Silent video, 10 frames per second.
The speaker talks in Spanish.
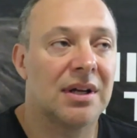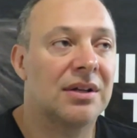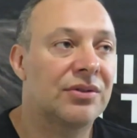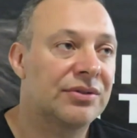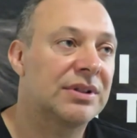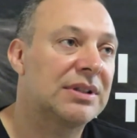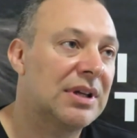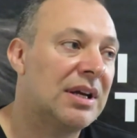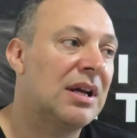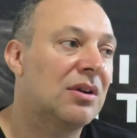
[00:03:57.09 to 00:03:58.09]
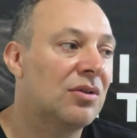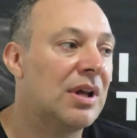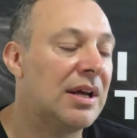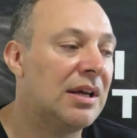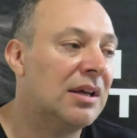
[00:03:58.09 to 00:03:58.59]
Entonces hay algo
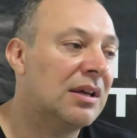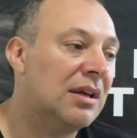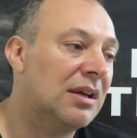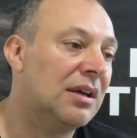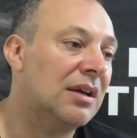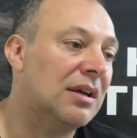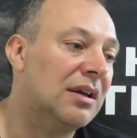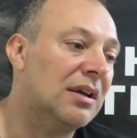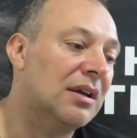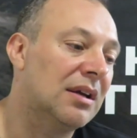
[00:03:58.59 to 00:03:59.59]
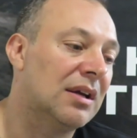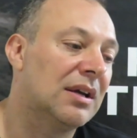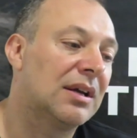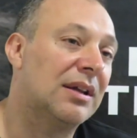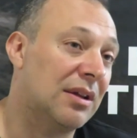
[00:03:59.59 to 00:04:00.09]
de ahí que,
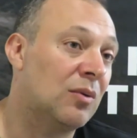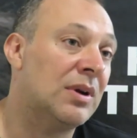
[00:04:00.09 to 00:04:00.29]
se